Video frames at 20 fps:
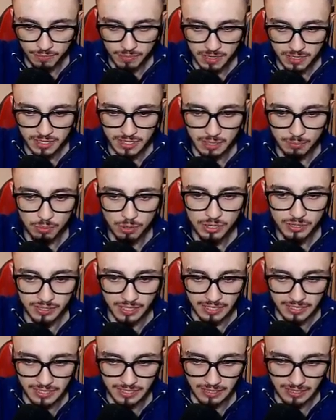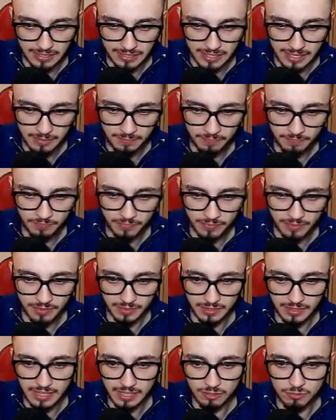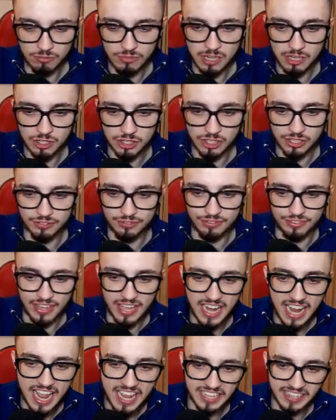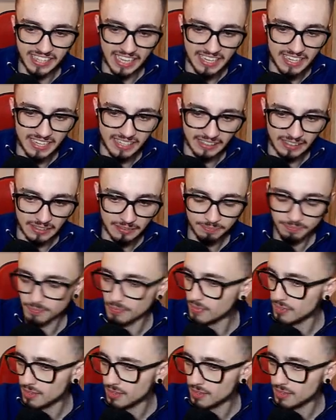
Чем мне с тобой-то делать, а? Да тут даже дверей-то нет.